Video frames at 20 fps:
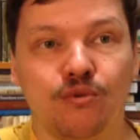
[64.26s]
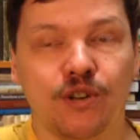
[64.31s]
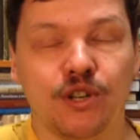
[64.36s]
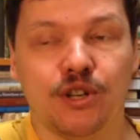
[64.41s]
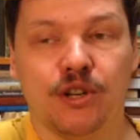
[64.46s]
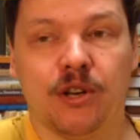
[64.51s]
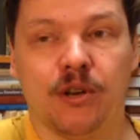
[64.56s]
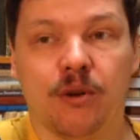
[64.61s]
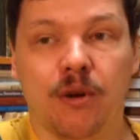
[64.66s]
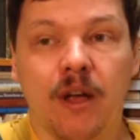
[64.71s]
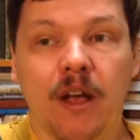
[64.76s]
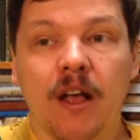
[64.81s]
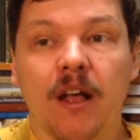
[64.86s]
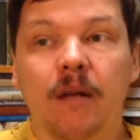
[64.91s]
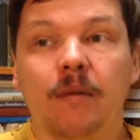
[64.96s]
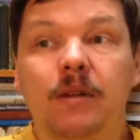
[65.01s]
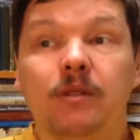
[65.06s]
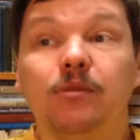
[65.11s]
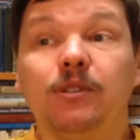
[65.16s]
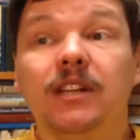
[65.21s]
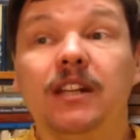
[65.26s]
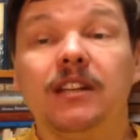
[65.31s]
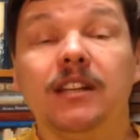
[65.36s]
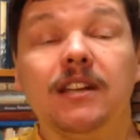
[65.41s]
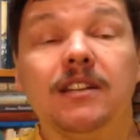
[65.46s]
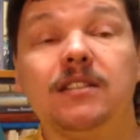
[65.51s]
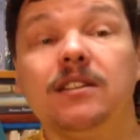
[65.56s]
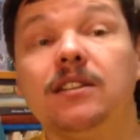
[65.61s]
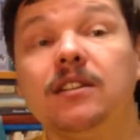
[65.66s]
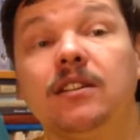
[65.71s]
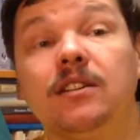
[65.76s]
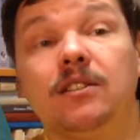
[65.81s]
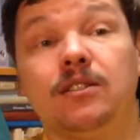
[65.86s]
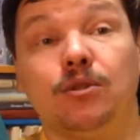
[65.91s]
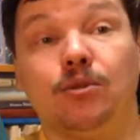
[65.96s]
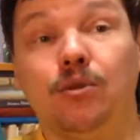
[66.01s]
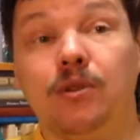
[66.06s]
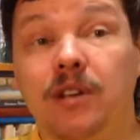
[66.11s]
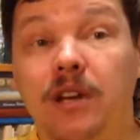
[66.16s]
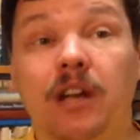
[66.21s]
уважаю. И вот одна из этих
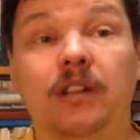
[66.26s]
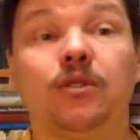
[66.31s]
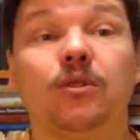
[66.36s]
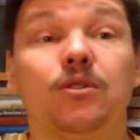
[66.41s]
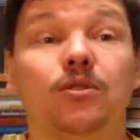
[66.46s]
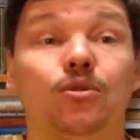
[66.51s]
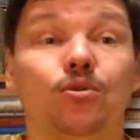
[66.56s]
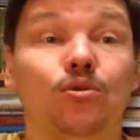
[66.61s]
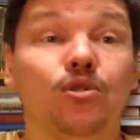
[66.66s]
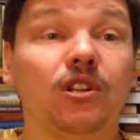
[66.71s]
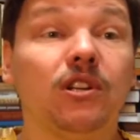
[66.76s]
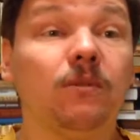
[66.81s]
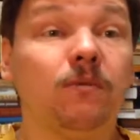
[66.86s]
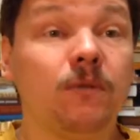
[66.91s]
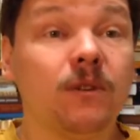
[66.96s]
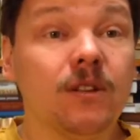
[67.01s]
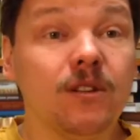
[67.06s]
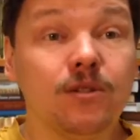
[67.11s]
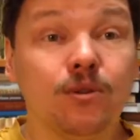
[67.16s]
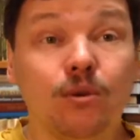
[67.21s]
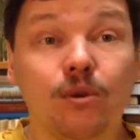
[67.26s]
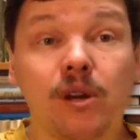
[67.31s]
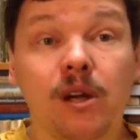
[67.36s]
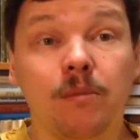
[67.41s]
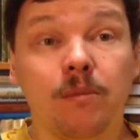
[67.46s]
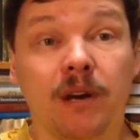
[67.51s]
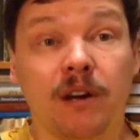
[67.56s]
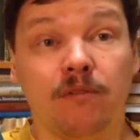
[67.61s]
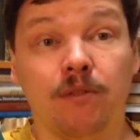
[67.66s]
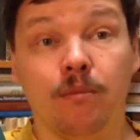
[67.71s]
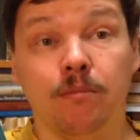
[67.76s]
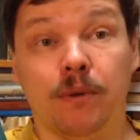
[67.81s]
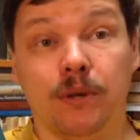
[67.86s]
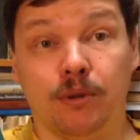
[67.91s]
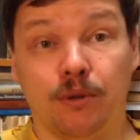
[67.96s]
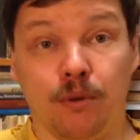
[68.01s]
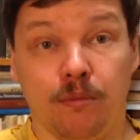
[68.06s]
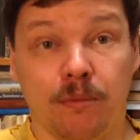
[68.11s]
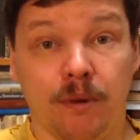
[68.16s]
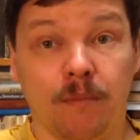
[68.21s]
историй, одна из сюжетов, это история история о мировом
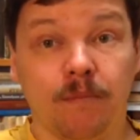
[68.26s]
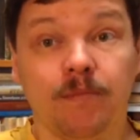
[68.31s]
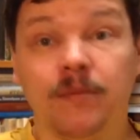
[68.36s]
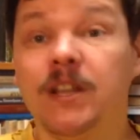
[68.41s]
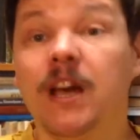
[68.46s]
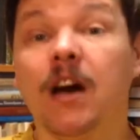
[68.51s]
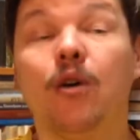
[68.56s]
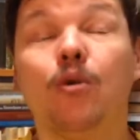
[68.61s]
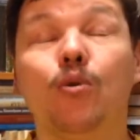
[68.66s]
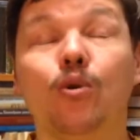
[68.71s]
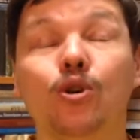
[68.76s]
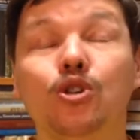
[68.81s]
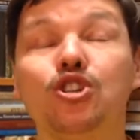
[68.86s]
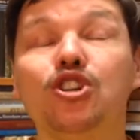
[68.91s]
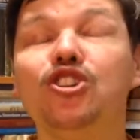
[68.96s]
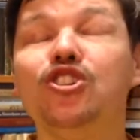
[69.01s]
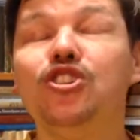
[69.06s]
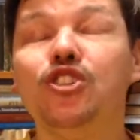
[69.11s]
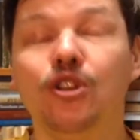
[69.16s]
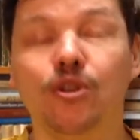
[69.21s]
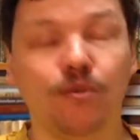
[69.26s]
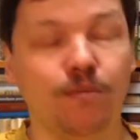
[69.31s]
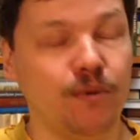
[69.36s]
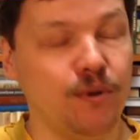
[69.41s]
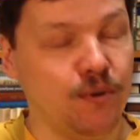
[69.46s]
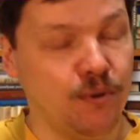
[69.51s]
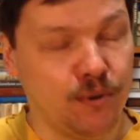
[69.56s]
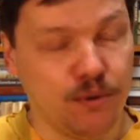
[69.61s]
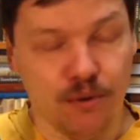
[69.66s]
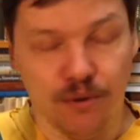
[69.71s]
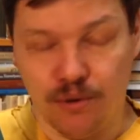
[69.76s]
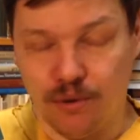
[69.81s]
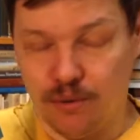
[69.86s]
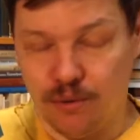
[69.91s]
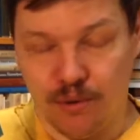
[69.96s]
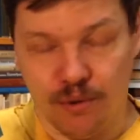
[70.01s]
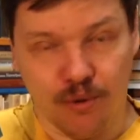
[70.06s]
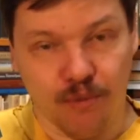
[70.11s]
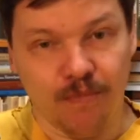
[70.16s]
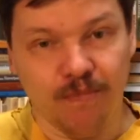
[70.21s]
потопе. Я очень не люблю эту
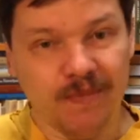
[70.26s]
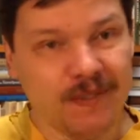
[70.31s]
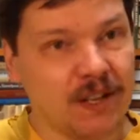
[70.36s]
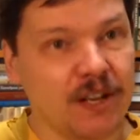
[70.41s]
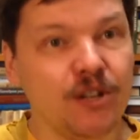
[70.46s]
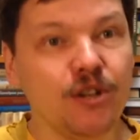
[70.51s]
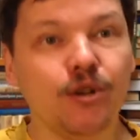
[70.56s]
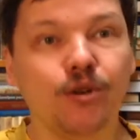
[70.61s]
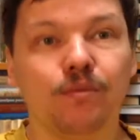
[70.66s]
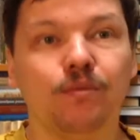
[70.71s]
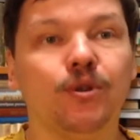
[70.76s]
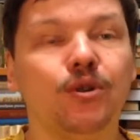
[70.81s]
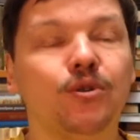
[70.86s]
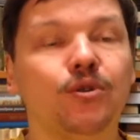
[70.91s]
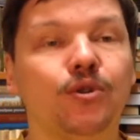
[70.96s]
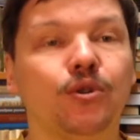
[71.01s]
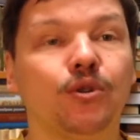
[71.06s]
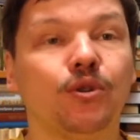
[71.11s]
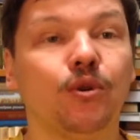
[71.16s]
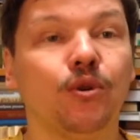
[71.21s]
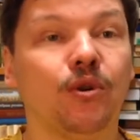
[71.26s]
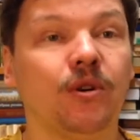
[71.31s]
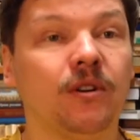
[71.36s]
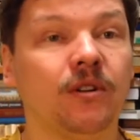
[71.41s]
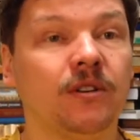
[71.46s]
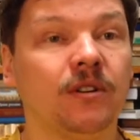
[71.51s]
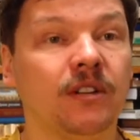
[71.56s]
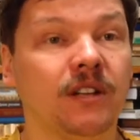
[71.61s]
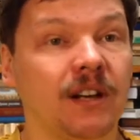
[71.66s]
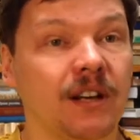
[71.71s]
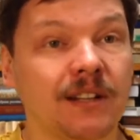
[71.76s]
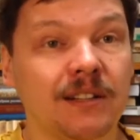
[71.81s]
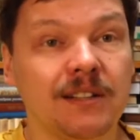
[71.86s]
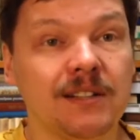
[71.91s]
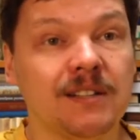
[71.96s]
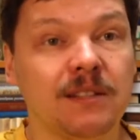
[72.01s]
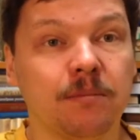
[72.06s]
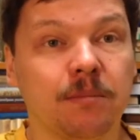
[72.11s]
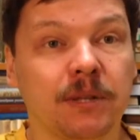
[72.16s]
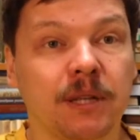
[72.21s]
историю. Я не люблю ее до э,
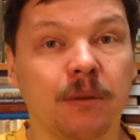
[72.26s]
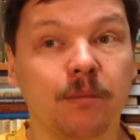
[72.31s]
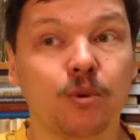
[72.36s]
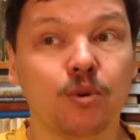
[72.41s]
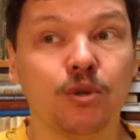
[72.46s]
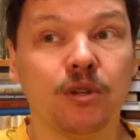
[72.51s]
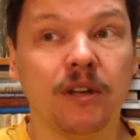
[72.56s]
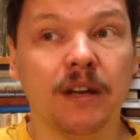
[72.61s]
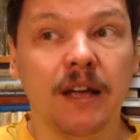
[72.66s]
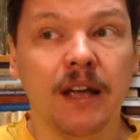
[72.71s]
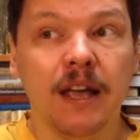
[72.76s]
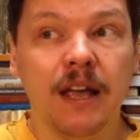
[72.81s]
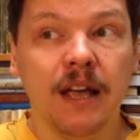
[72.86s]
крайности, потому что,